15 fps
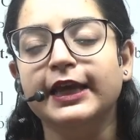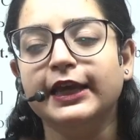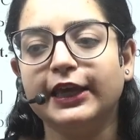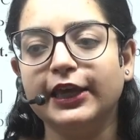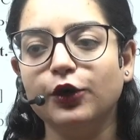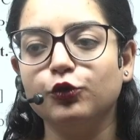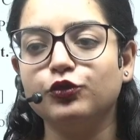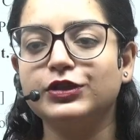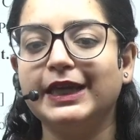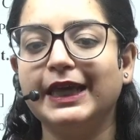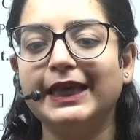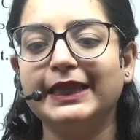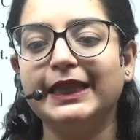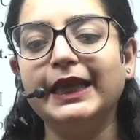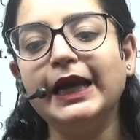कि उसके
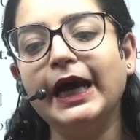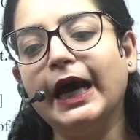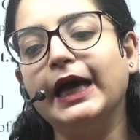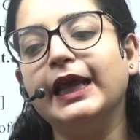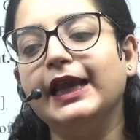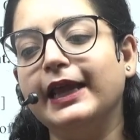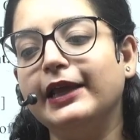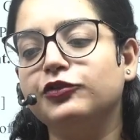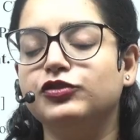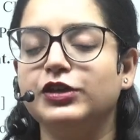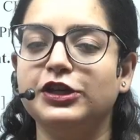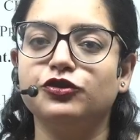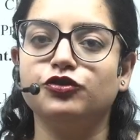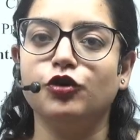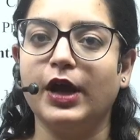अंदर हर एक
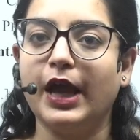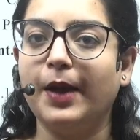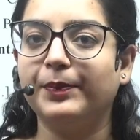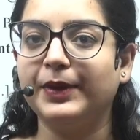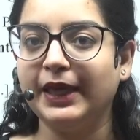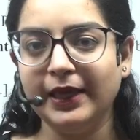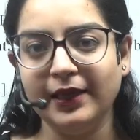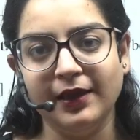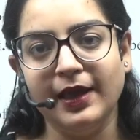चीज़ जो है आपकी